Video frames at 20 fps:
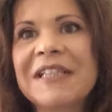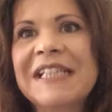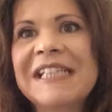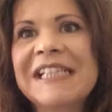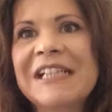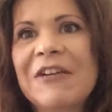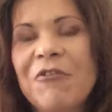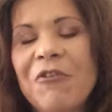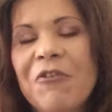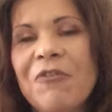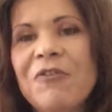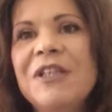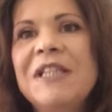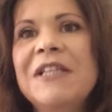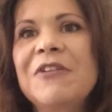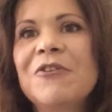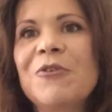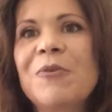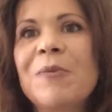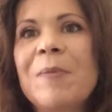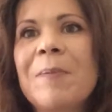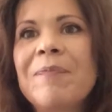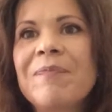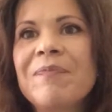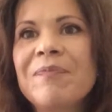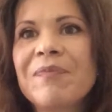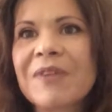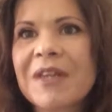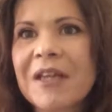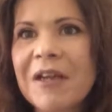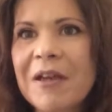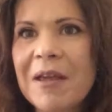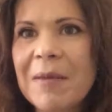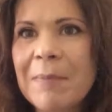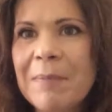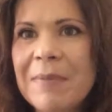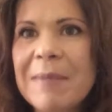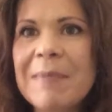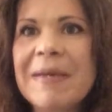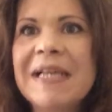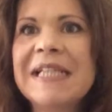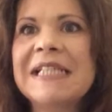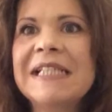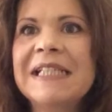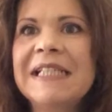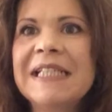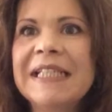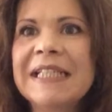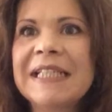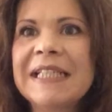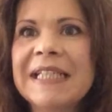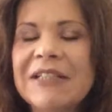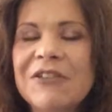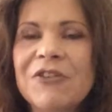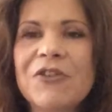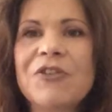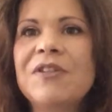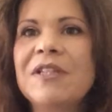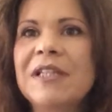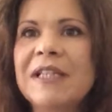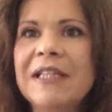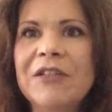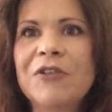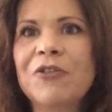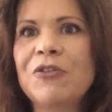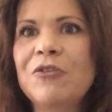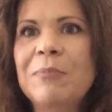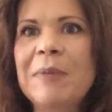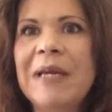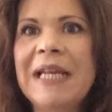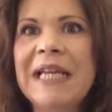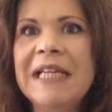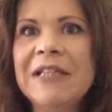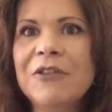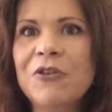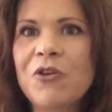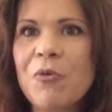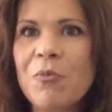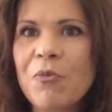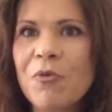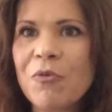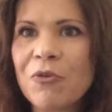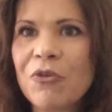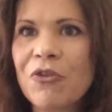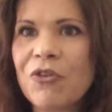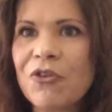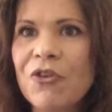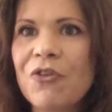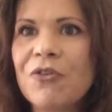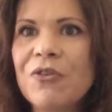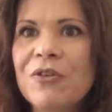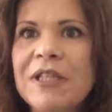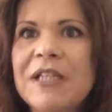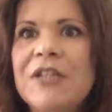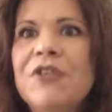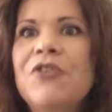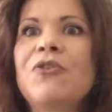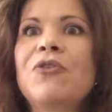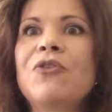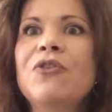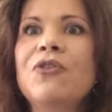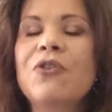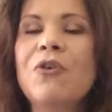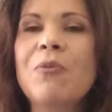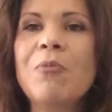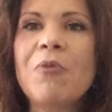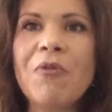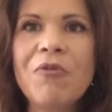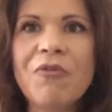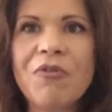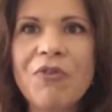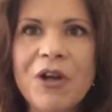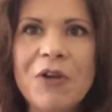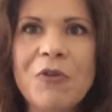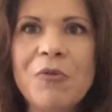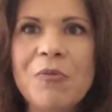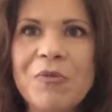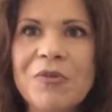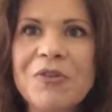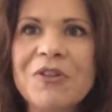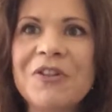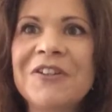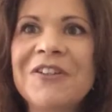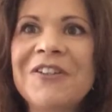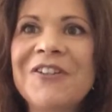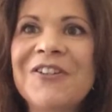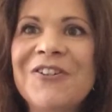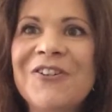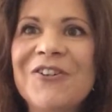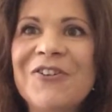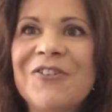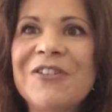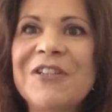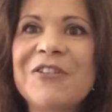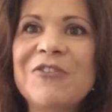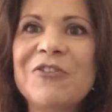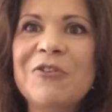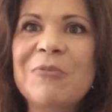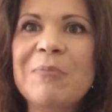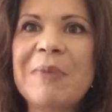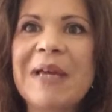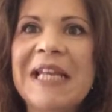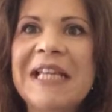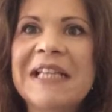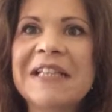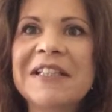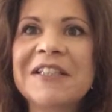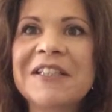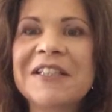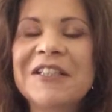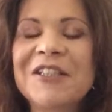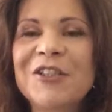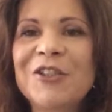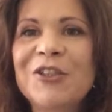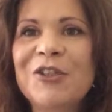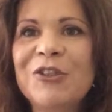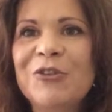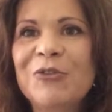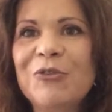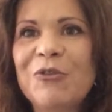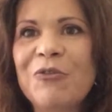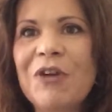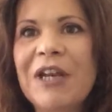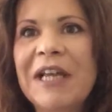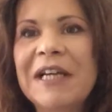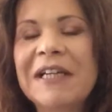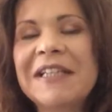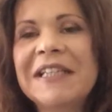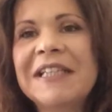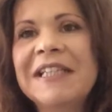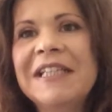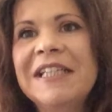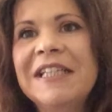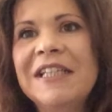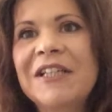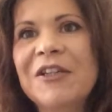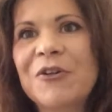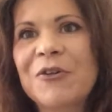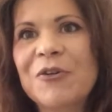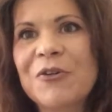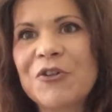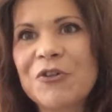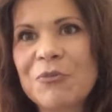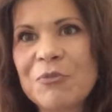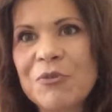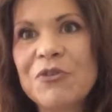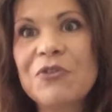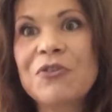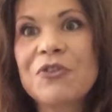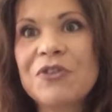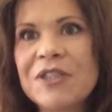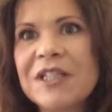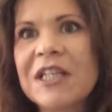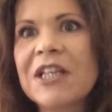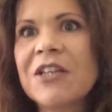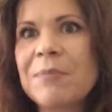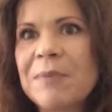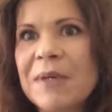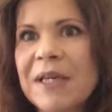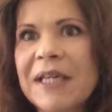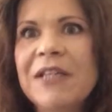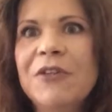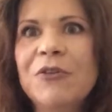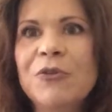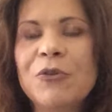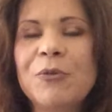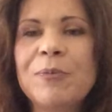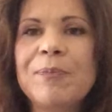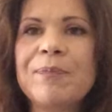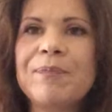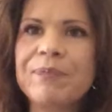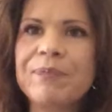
Et j'avais envie de m'imaginer qu'est-ce que c'est qu'être une baleine, comment on sent les choses, comment on voit le monde en étant une baleine. Donc voilà, et euh, je me suis aussi inspirée de